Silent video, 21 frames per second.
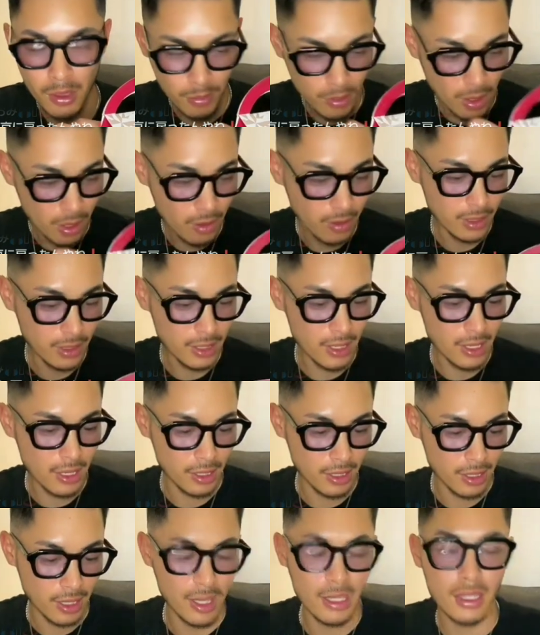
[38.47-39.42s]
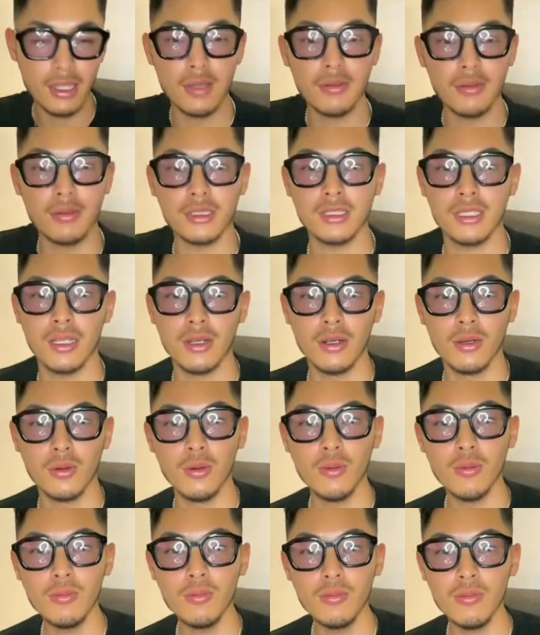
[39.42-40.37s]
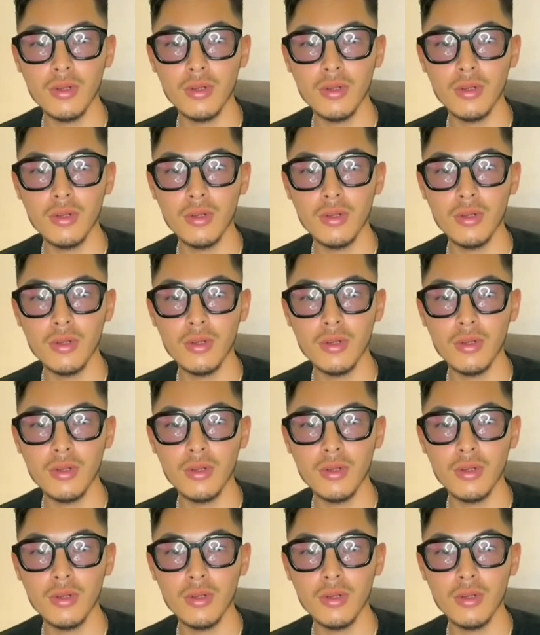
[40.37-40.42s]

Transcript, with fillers: 今は家に帰ってきましたほ